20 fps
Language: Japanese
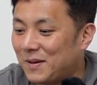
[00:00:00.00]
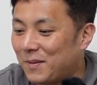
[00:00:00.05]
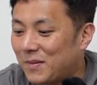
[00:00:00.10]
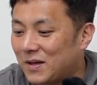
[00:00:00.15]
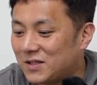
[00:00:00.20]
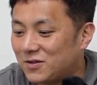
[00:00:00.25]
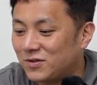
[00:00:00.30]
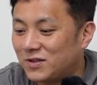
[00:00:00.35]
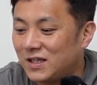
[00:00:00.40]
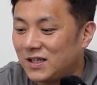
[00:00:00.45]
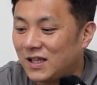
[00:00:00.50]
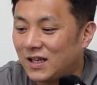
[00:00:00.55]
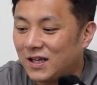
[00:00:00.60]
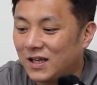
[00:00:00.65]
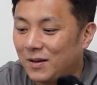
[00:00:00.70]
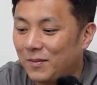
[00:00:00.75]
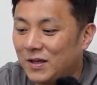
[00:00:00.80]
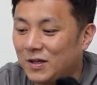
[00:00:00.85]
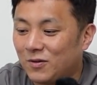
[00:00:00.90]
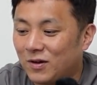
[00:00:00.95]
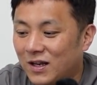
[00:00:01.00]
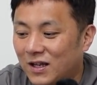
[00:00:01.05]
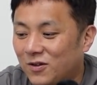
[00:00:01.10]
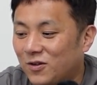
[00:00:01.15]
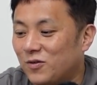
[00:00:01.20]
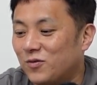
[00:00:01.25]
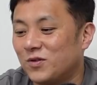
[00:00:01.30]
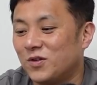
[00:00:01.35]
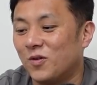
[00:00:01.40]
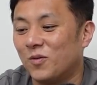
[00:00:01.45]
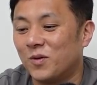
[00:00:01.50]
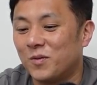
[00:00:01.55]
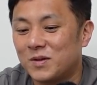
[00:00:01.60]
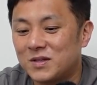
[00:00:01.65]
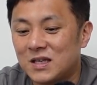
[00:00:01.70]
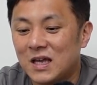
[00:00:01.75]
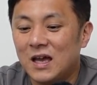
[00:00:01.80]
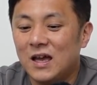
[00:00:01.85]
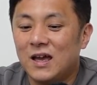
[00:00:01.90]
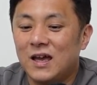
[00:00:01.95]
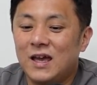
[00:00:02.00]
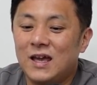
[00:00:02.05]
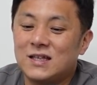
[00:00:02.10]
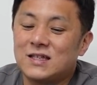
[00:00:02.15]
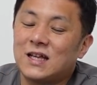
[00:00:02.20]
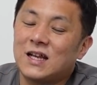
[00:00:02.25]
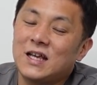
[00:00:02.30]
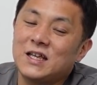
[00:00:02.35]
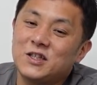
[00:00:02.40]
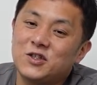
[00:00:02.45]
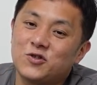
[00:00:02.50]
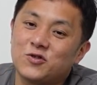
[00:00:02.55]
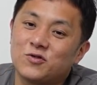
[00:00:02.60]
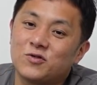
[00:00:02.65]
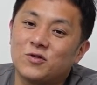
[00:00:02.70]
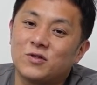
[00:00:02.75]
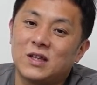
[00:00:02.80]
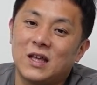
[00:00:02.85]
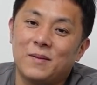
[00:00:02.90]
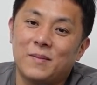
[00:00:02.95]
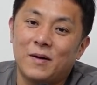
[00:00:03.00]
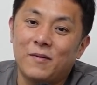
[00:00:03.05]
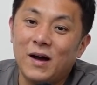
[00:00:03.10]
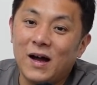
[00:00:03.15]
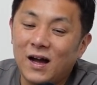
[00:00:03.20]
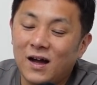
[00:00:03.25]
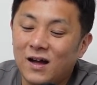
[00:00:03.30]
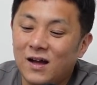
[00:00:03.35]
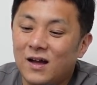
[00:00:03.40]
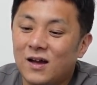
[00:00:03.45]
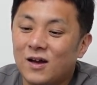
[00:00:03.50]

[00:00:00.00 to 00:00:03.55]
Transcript: 慢話をしていただければいいのかなというふうに思います。えー、再来週のテーマは、